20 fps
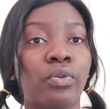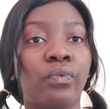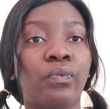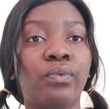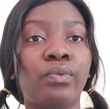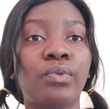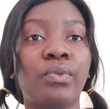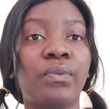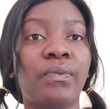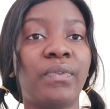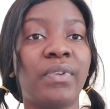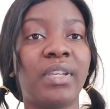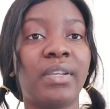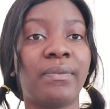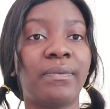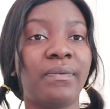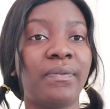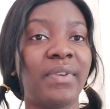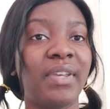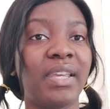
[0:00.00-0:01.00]
vous
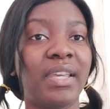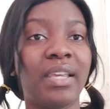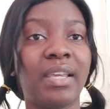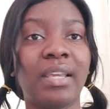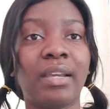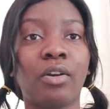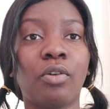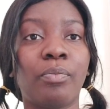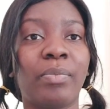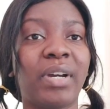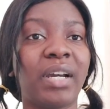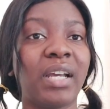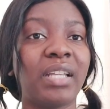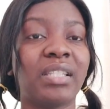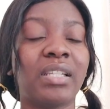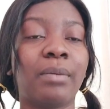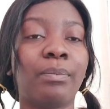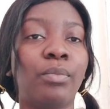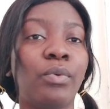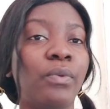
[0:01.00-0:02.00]
devez faire, comme par
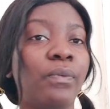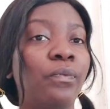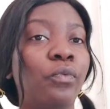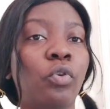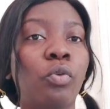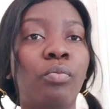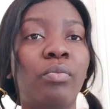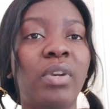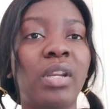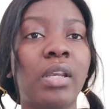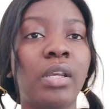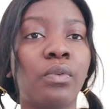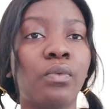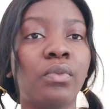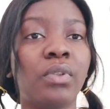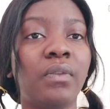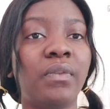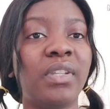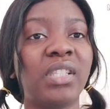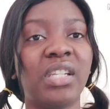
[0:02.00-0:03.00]
exemple un formulaire que
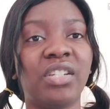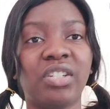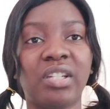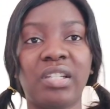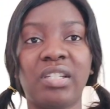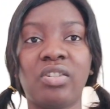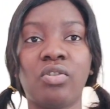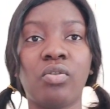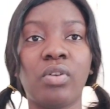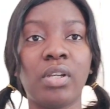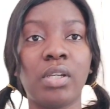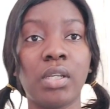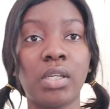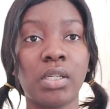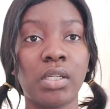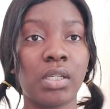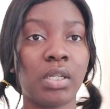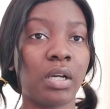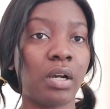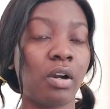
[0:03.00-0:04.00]
vous devez télécharger en
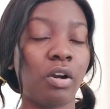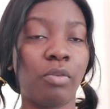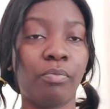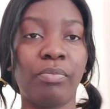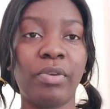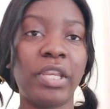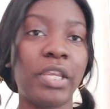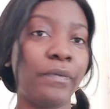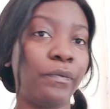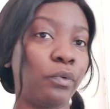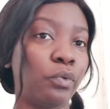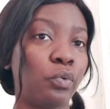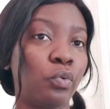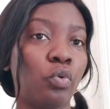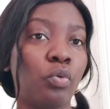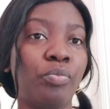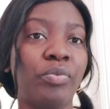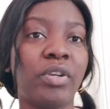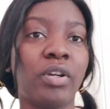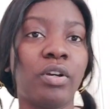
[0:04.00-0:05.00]
ligne, rempli,
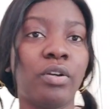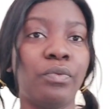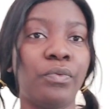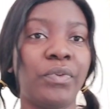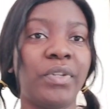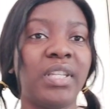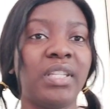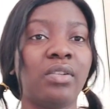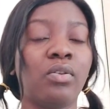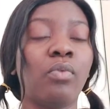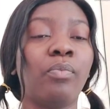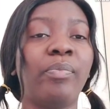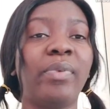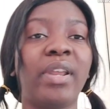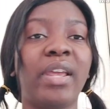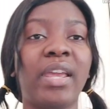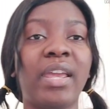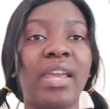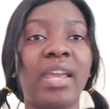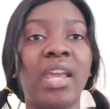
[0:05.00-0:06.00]
photocopier en deux
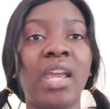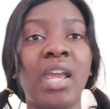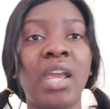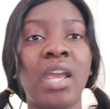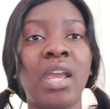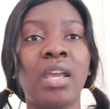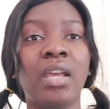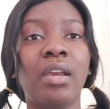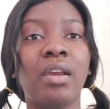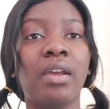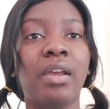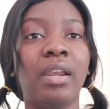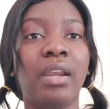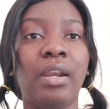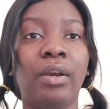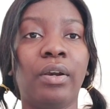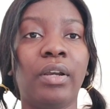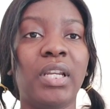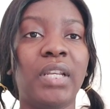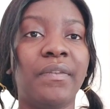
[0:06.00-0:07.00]
exemplaires,
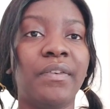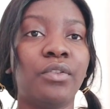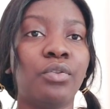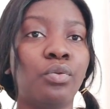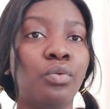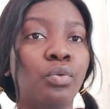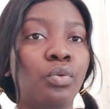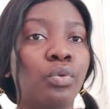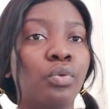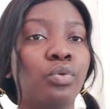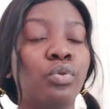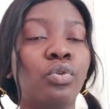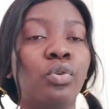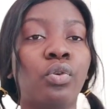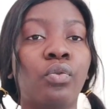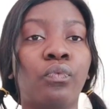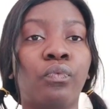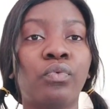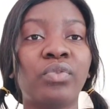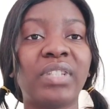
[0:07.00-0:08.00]
euh, relever de nos
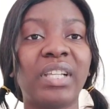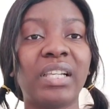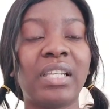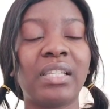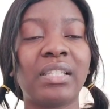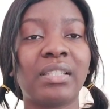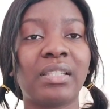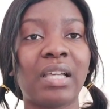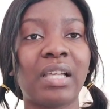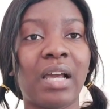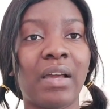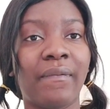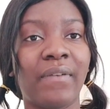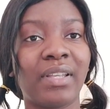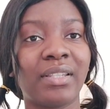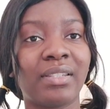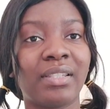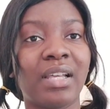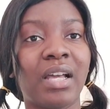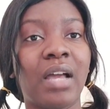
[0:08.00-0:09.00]
Donc vous allez
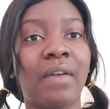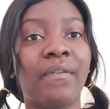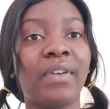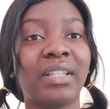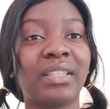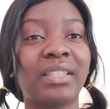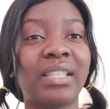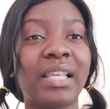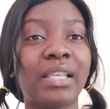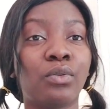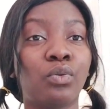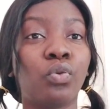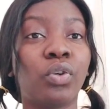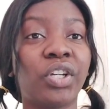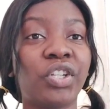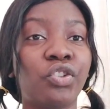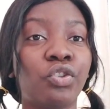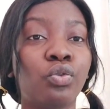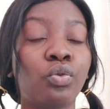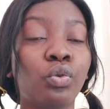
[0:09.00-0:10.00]
avec ça, avec les
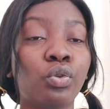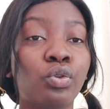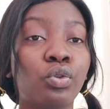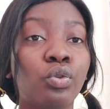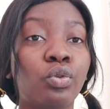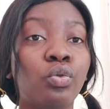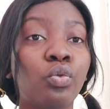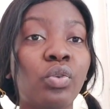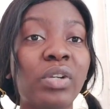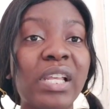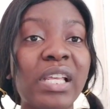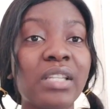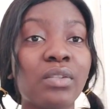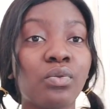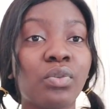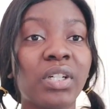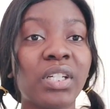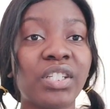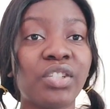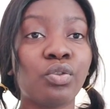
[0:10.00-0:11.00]
originaux, surtout
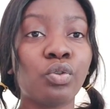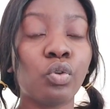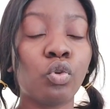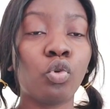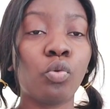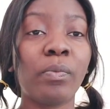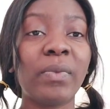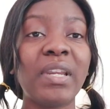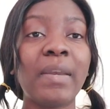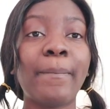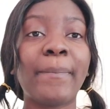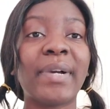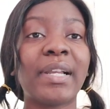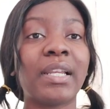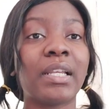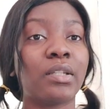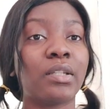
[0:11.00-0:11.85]
les originaux, n'oubliez pas